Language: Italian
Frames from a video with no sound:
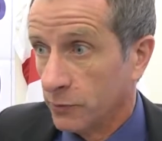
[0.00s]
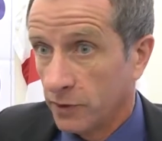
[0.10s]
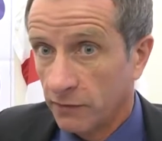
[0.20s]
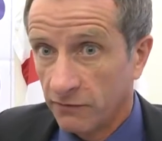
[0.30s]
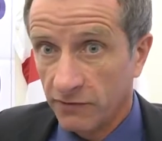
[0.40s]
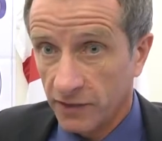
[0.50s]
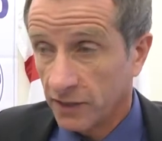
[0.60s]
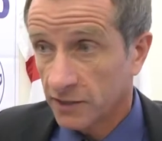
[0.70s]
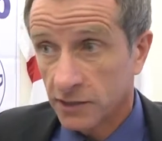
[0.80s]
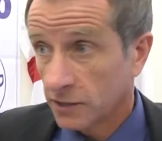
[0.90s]
poter
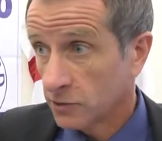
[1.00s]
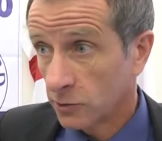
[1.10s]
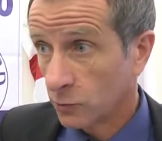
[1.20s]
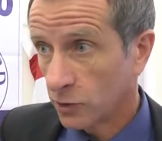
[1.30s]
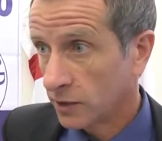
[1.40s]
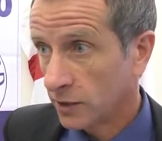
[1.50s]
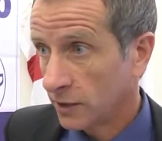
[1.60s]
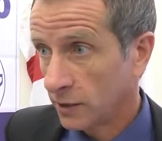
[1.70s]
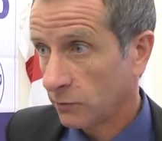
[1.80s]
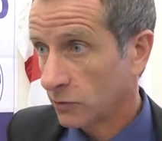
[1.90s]
vedersi restituiti
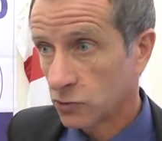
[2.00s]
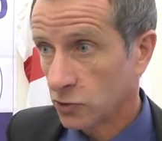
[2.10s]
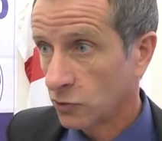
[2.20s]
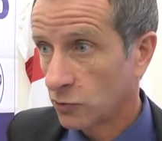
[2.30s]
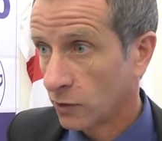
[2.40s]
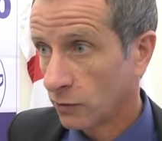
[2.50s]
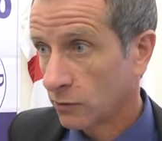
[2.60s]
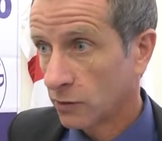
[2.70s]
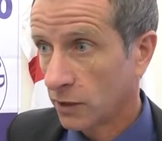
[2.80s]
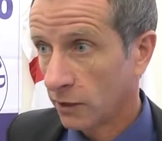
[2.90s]
i 400
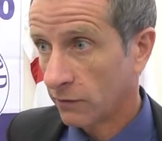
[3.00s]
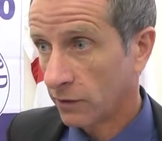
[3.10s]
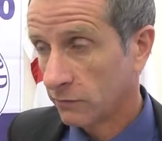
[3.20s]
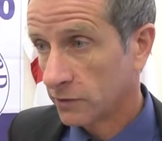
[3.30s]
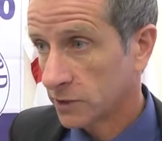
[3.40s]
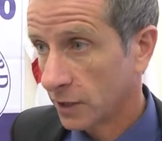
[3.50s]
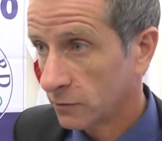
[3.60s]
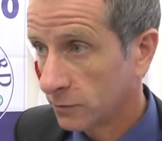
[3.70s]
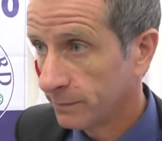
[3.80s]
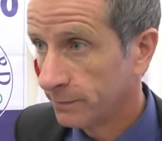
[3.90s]
euro che avranno
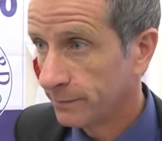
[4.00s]
versato.